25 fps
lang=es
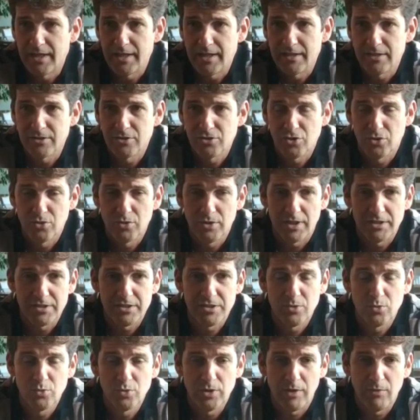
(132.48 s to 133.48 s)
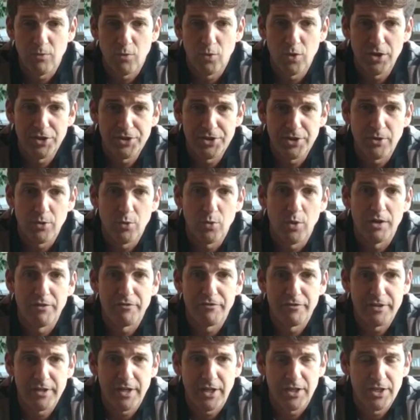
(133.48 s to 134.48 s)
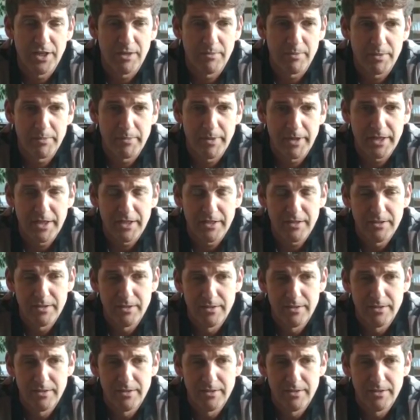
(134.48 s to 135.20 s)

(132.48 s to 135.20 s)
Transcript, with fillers: son la segunda vuelta o al final de la primera,